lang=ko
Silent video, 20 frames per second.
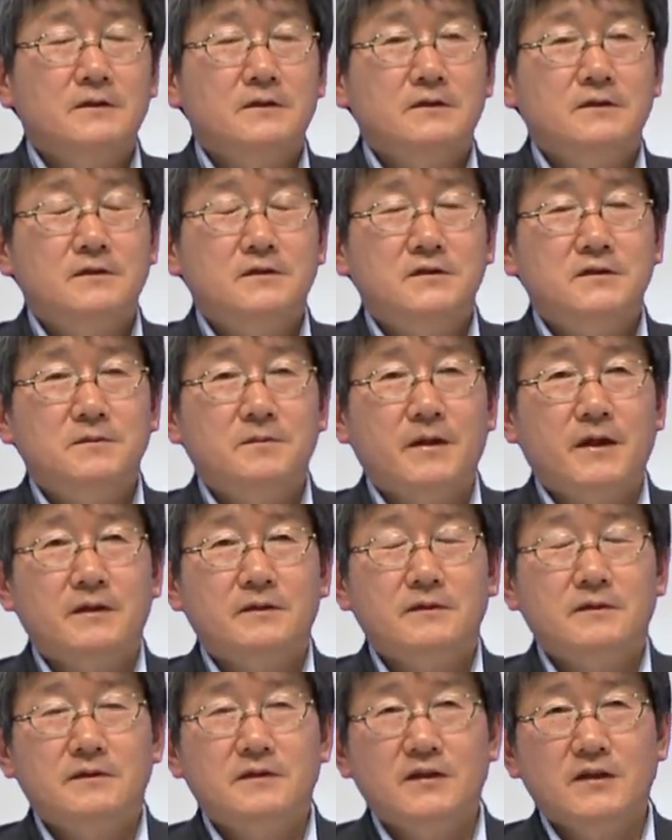
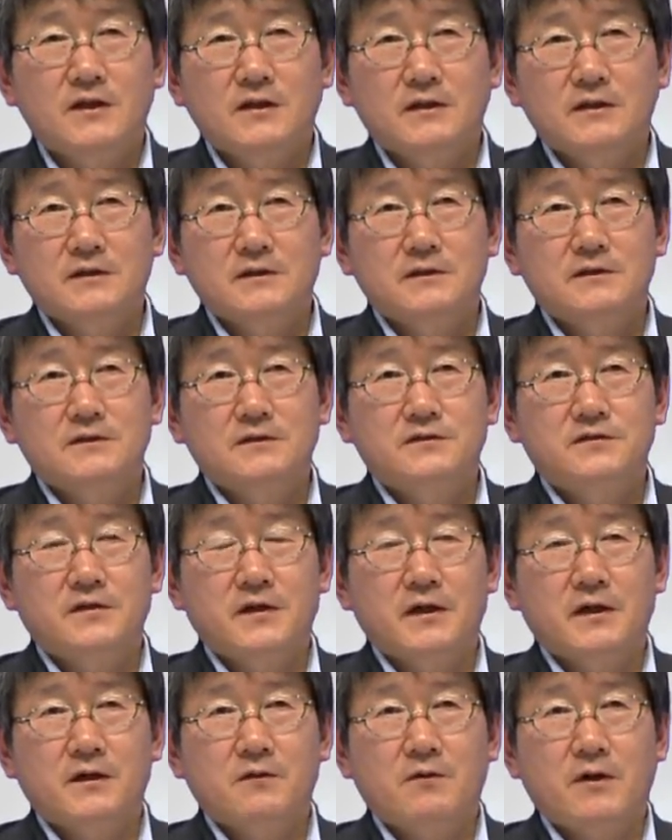그렇지만 그
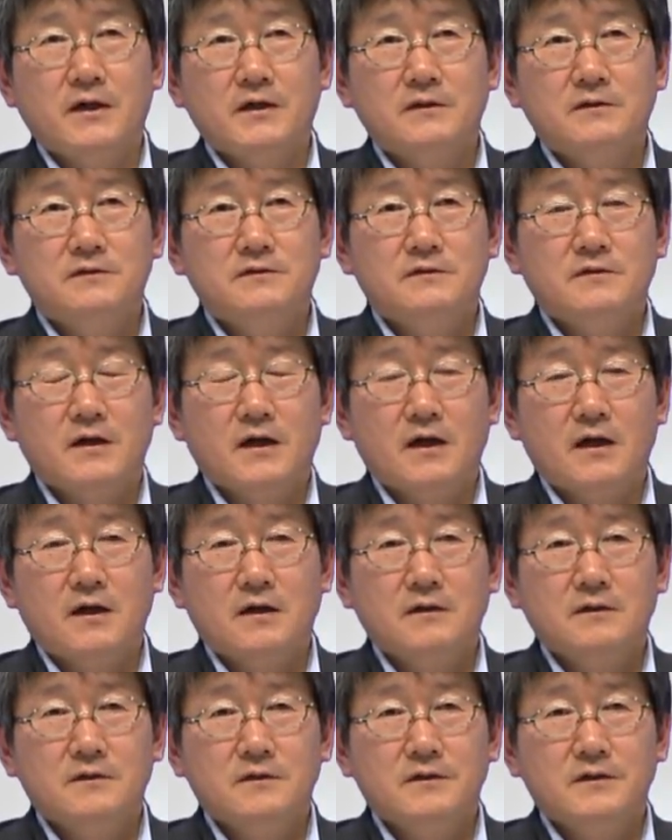세계화
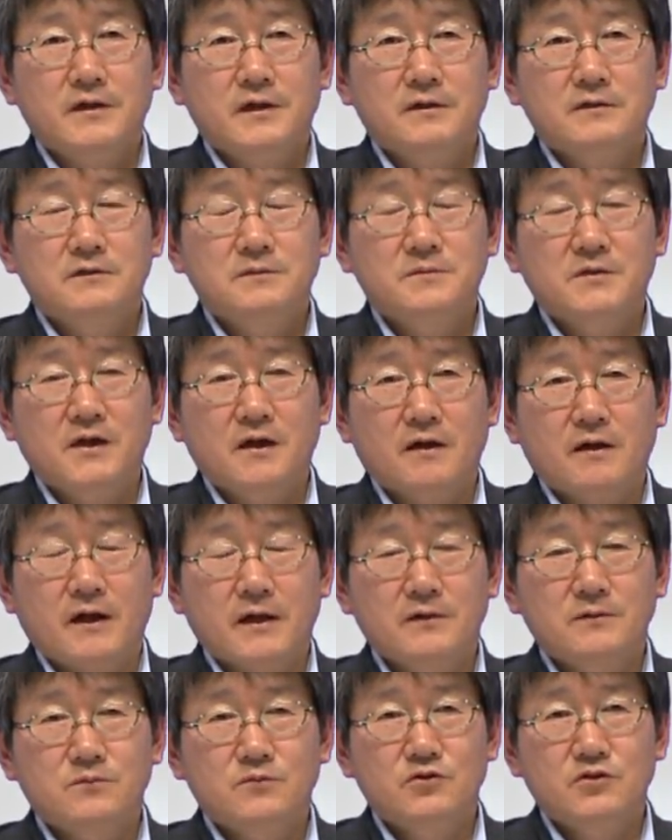현상의 의미가
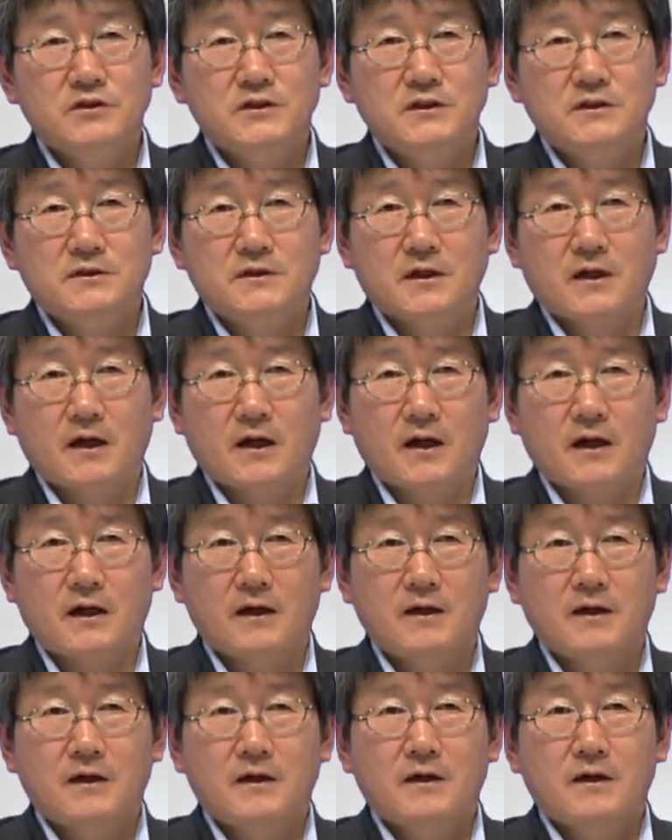과연 무엇일까?
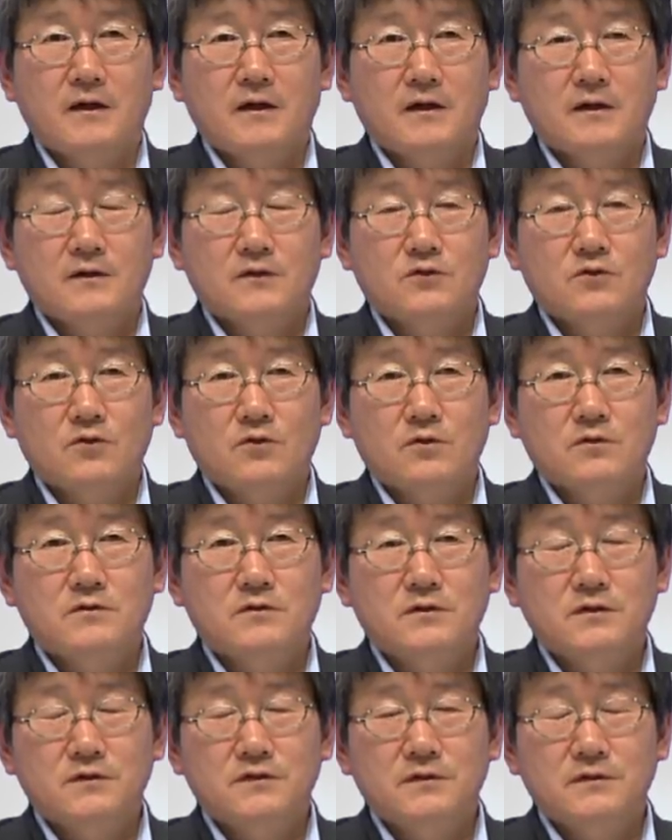또
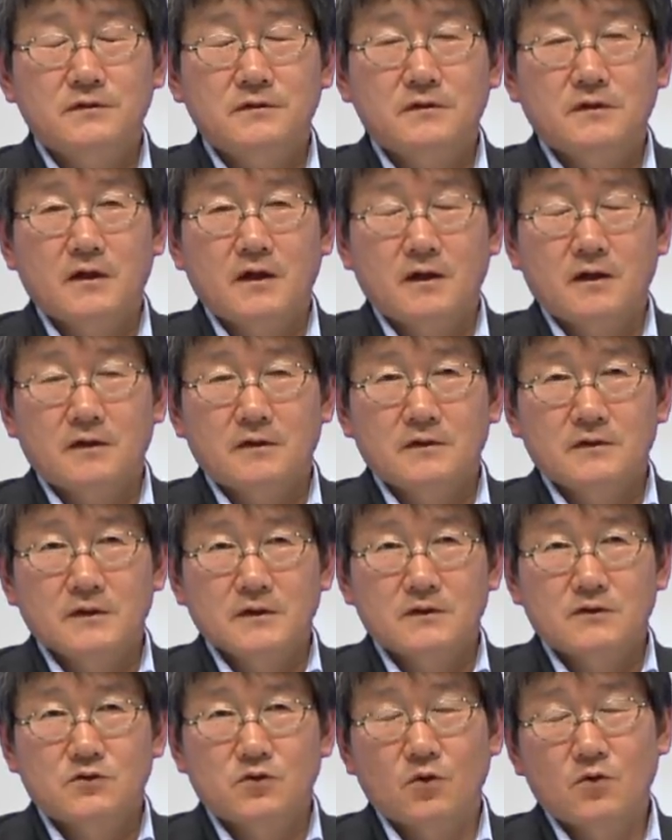그것은
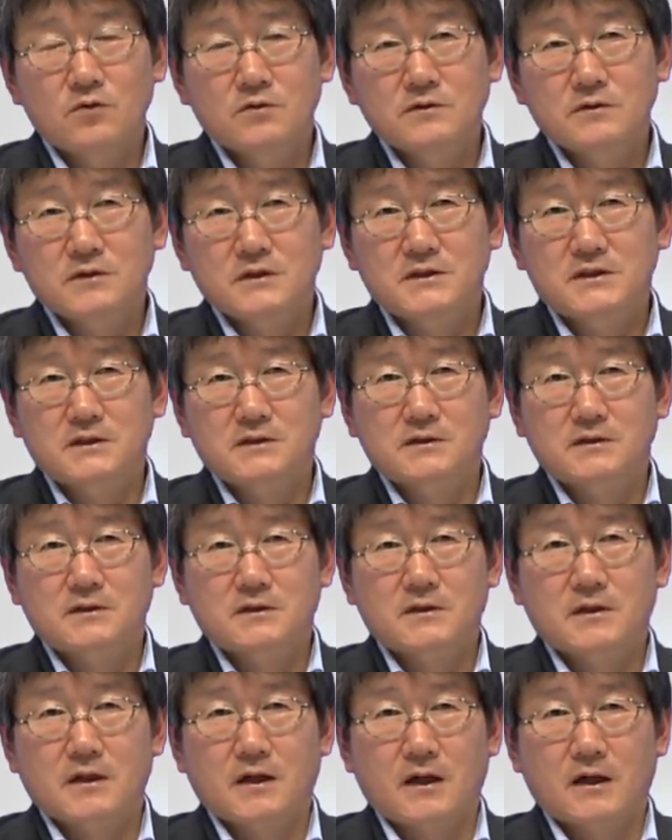좋은
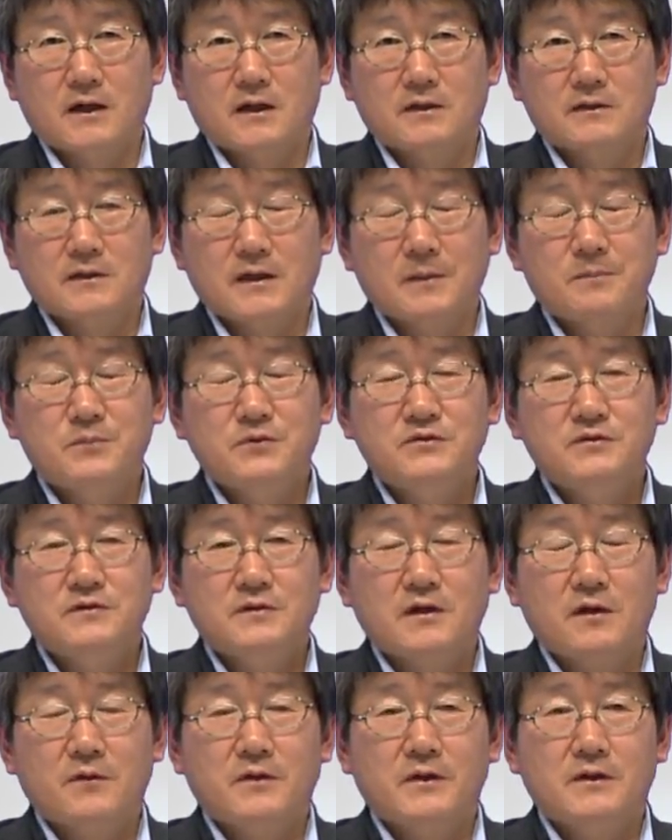것일까? 나쁜
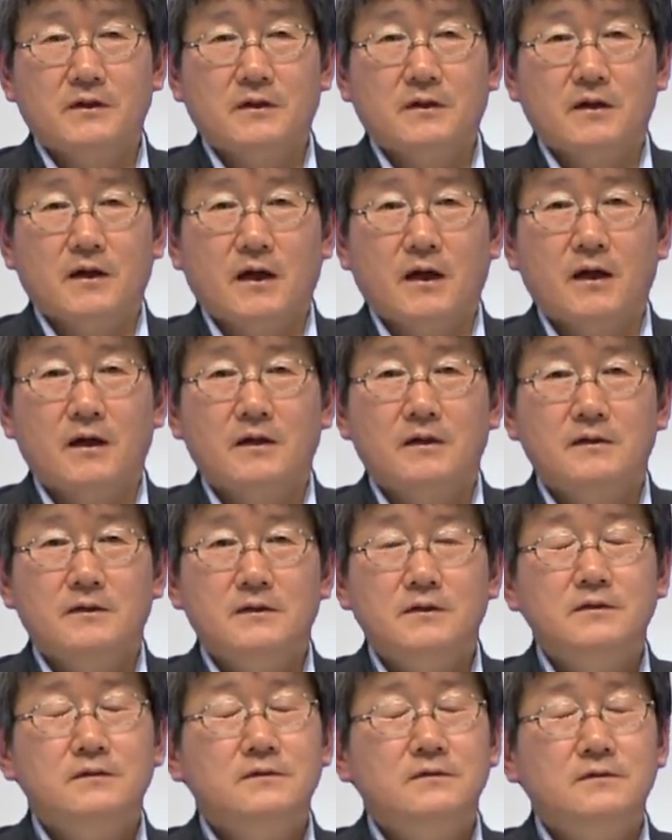사회일까?
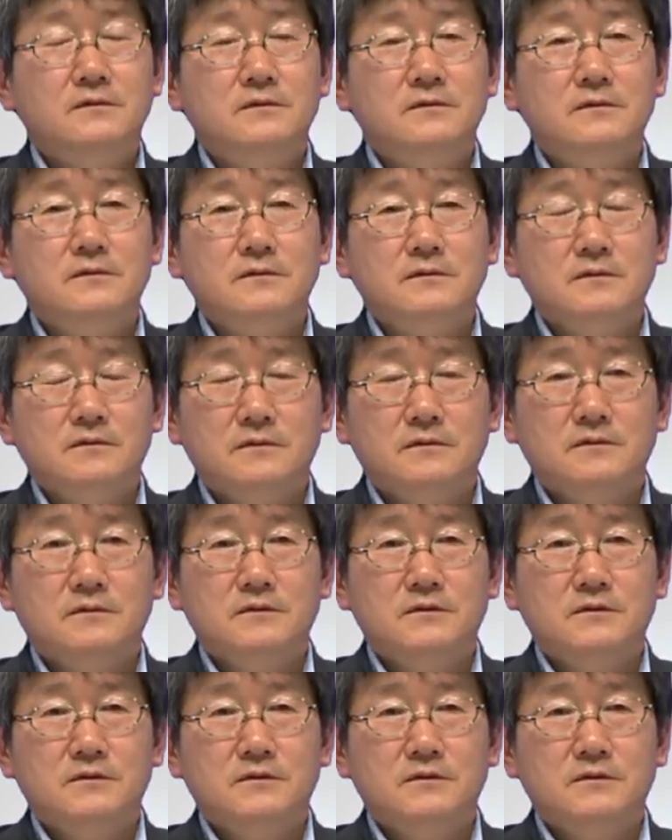이런